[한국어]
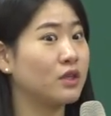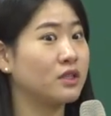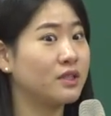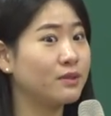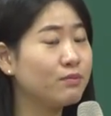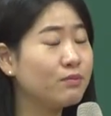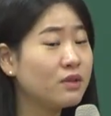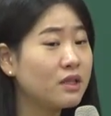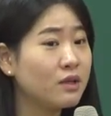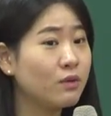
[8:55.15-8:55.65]

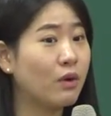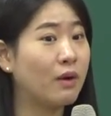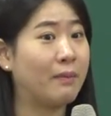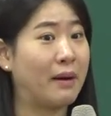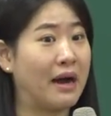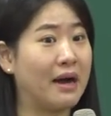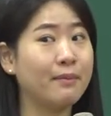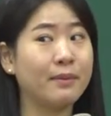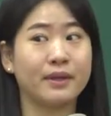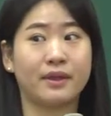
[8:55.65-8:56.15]
심리와
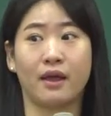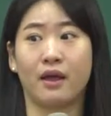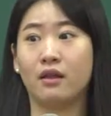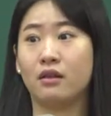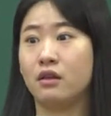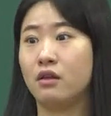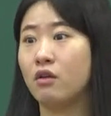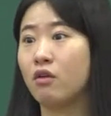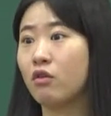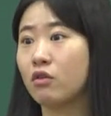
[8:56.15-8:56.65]
마음에
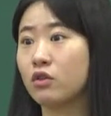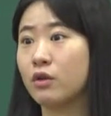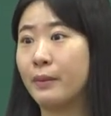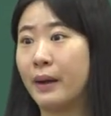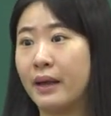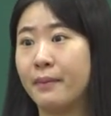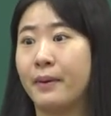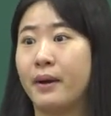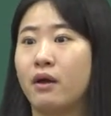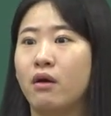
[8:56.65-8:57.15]
대한 이런 것들
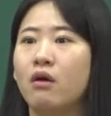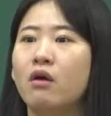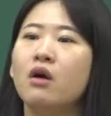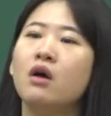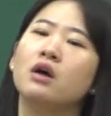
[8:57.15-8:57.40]
많이 봐요.